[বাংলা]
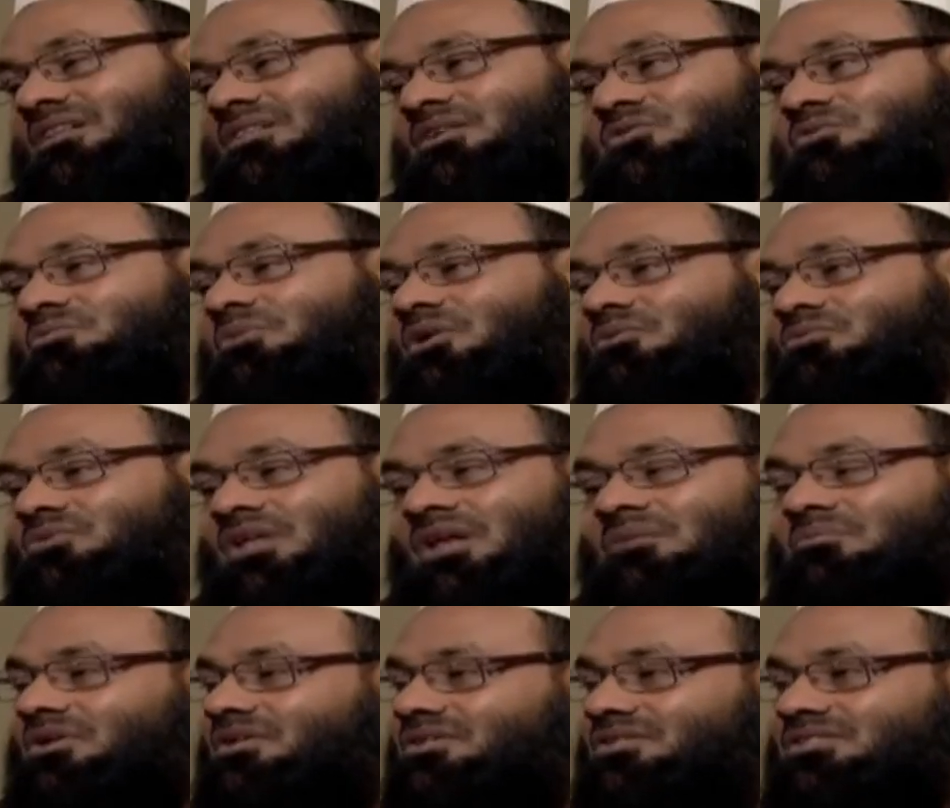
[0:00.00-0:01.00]
আল্লাহ
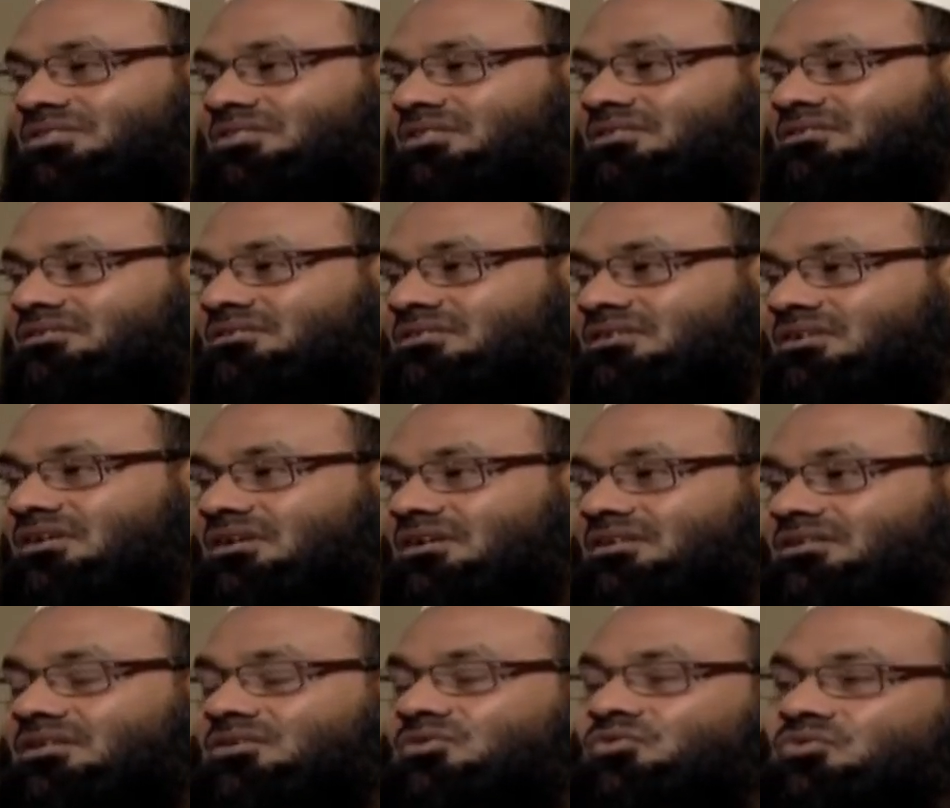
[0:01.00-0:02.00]
সুবাহতালা বলে দিয়েছেন
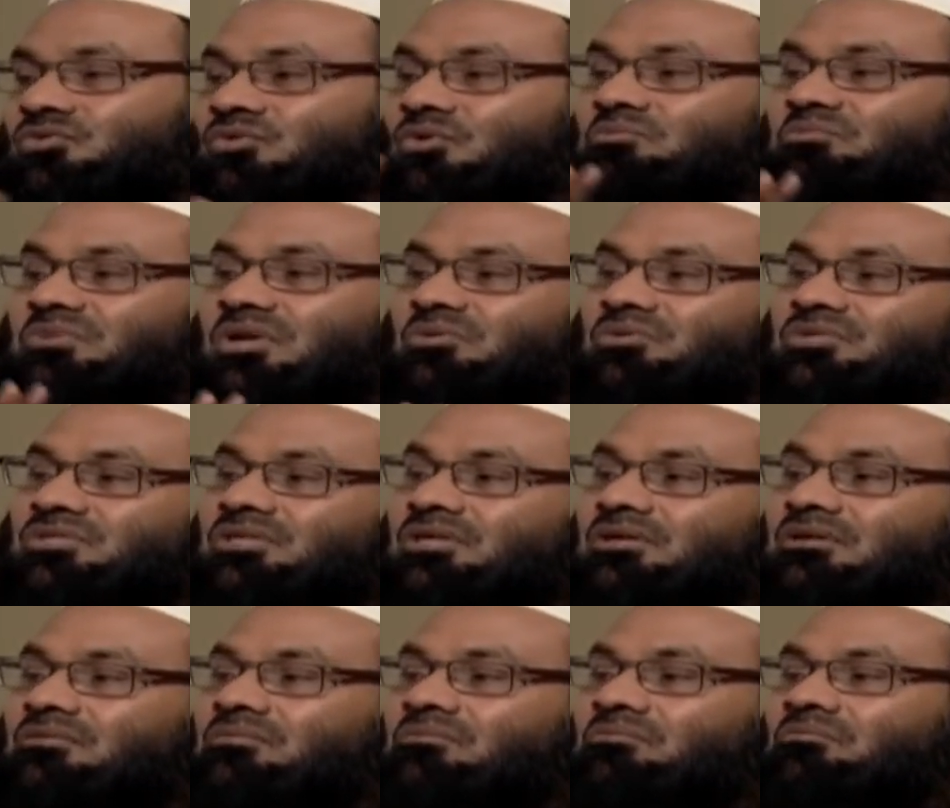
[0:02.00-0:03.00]
যে জুলমটা হচ্ছে
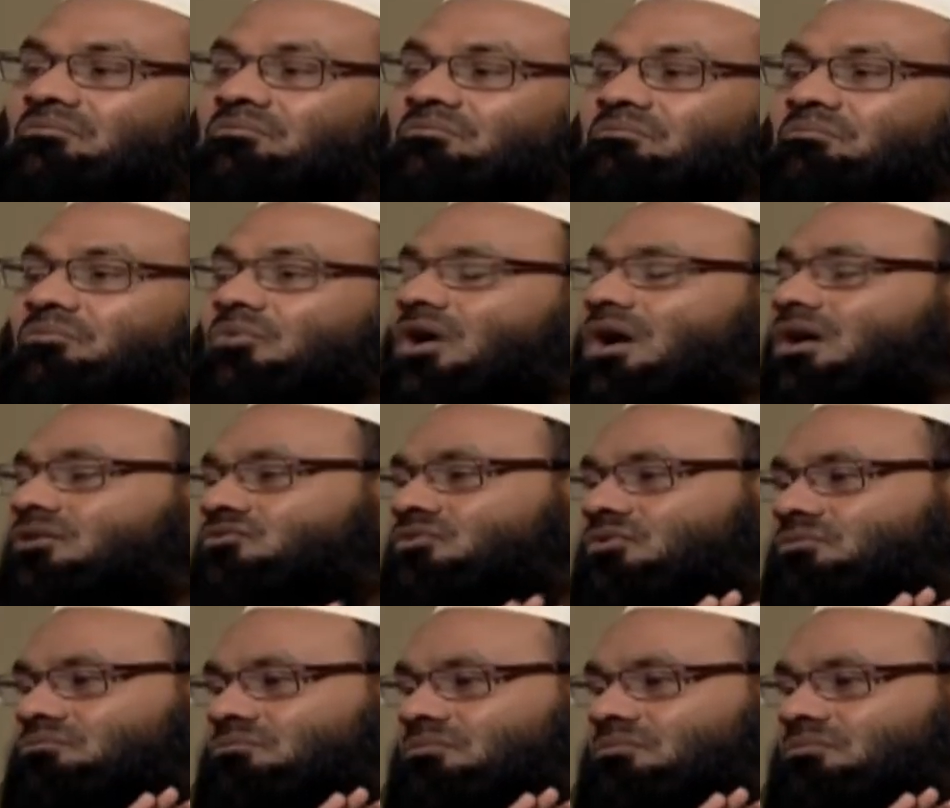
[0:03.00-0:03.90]
মহাজুল